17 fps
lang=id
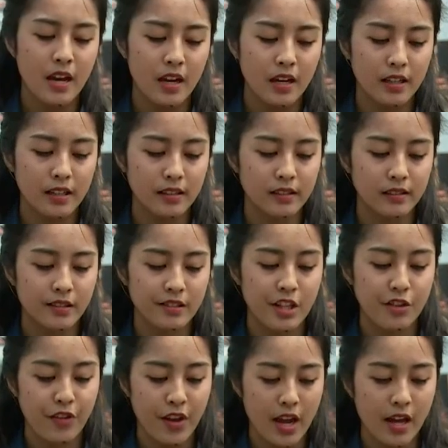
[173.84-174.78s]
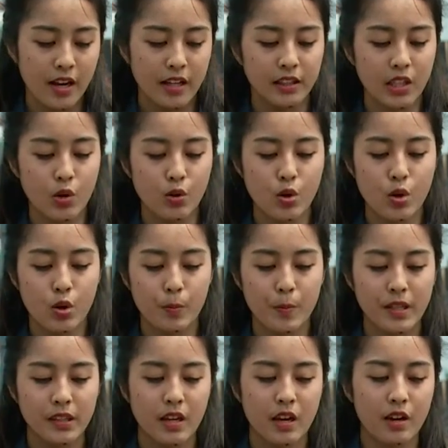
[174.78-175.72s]
uh, CVR atau
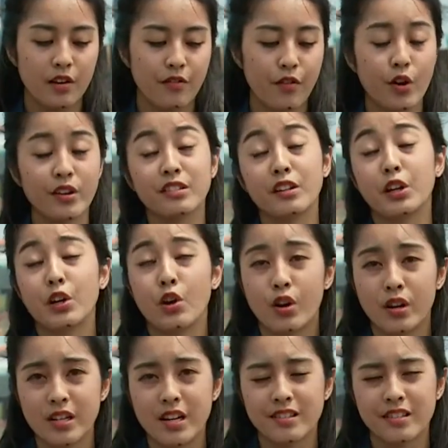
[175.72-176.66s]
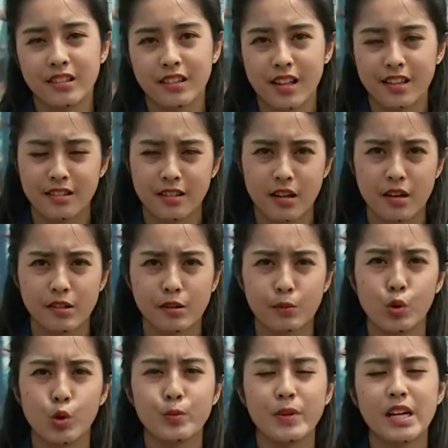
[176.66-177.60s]
cockpit uh, voice recorder setelah uh,
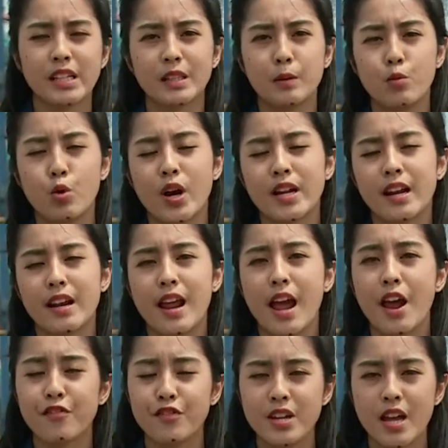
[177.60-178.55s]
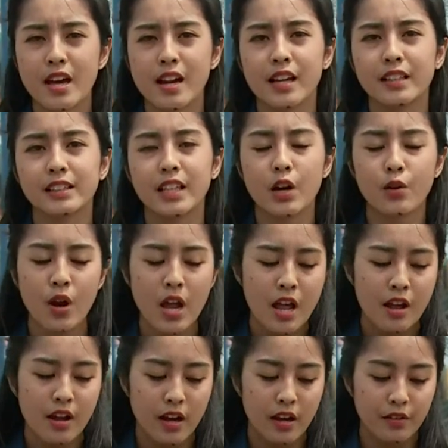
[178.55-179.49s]
sebelumnya ditemukan adalah FDR atau
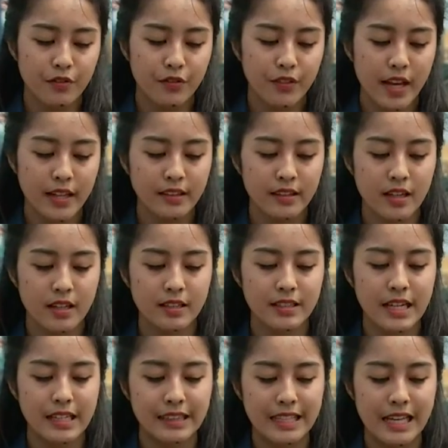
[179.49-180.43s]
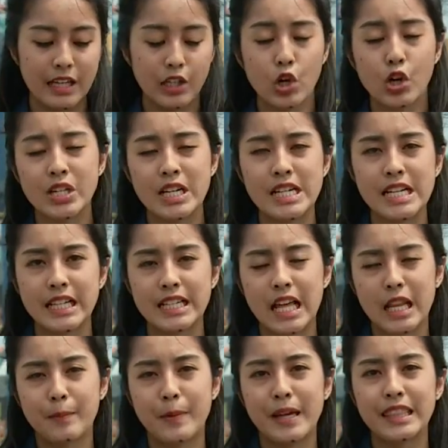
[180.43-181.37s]
uh, flight uh, data serta recorder di
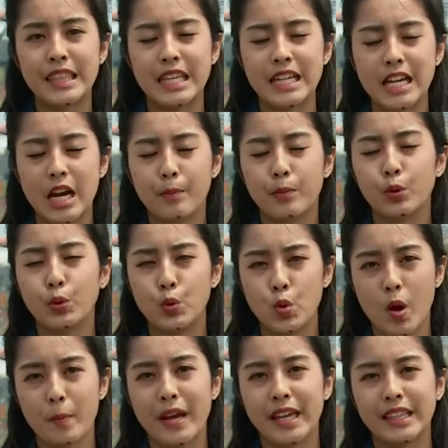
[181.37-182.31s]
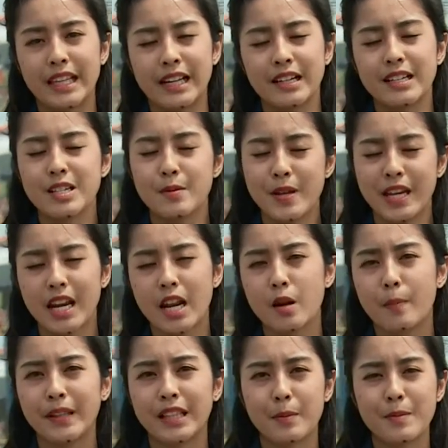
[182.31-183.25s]
kedalaman 32 meter. Demikian yang
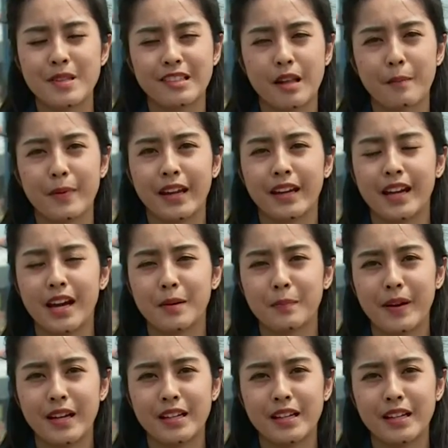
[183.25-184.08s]
dapat kami sampaikan